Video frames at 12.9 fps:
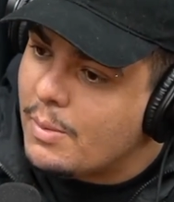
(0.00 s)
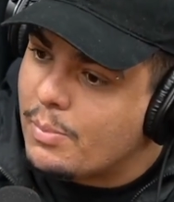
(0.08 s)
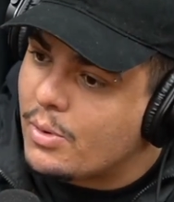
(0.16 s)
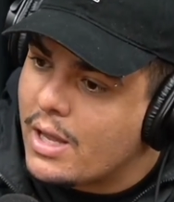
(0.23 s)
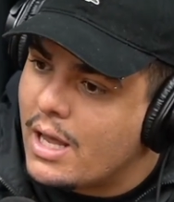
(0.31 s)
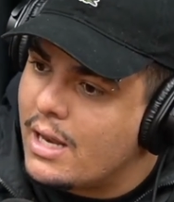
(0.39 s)
Não,
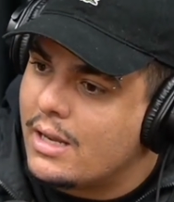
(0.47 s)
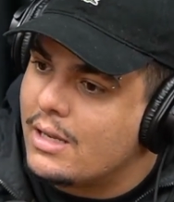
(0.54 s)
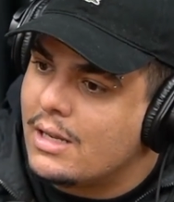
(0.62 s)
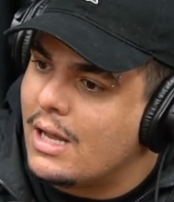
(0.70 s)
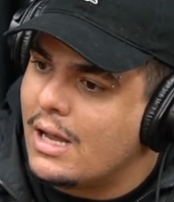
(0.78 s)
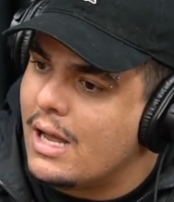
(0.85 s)
mas por que
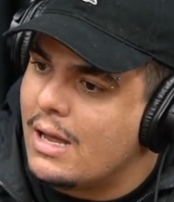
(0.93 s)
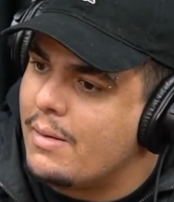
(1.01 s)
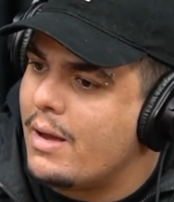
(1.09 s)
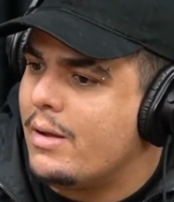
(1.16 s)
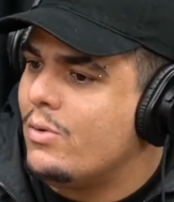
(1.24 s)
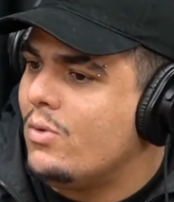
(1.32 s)
ele?
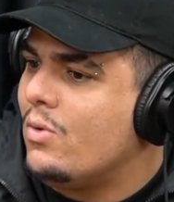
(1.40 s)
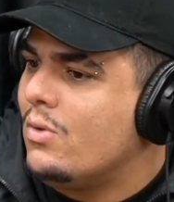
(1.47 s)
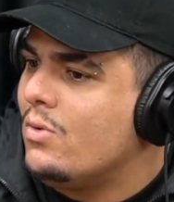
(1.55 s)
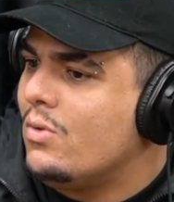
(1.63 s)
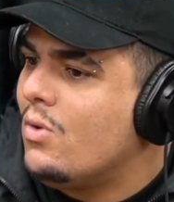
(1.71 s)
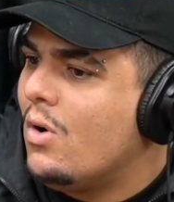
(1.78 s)
Ah, é, não,
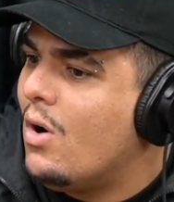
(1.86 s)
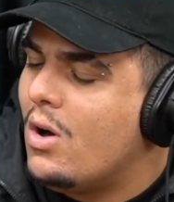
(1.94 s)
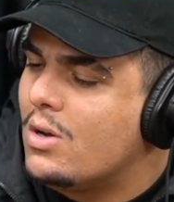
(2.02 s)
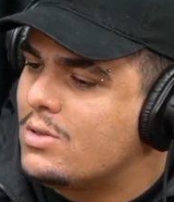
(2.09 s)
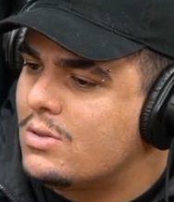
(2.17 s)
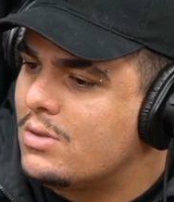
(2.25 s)
gosta, é, não
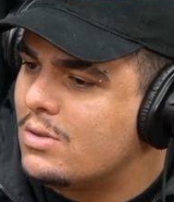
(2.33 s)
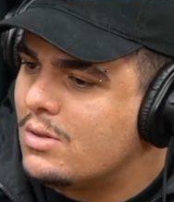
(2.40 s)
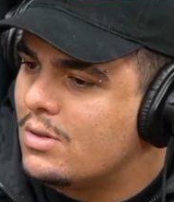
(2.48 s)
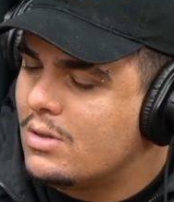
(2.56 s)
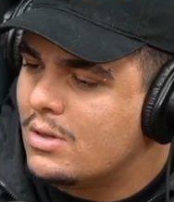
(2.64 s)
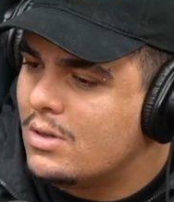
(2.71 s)
gosto. Não
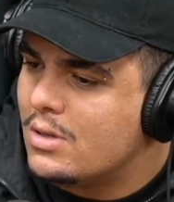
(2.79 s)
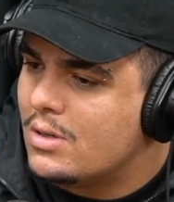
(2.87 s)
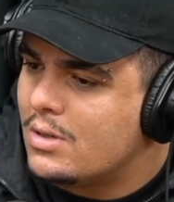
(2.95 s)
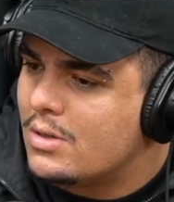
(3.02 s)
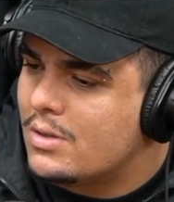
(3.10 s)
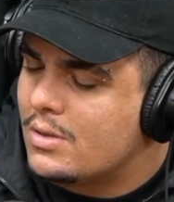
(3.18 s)
gosto, não gosto,
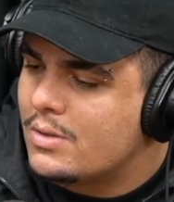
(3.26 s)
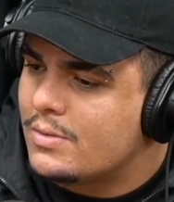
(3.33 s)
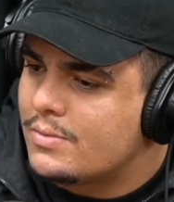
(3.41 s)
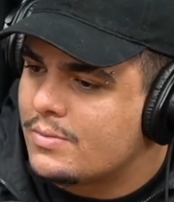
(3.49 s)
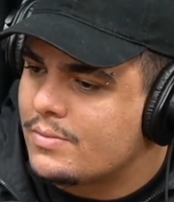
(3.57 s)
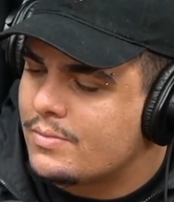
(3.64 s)
não, não, não
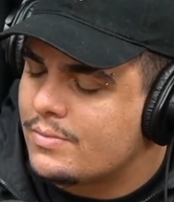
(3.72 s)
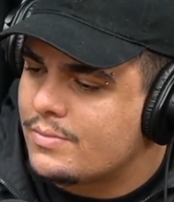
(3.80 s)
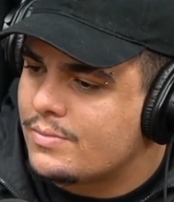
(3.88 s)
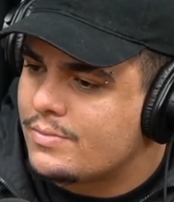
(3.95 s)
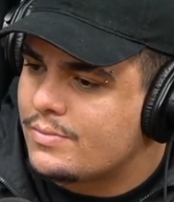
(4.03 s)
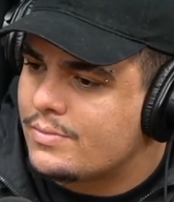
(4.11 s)
gosto.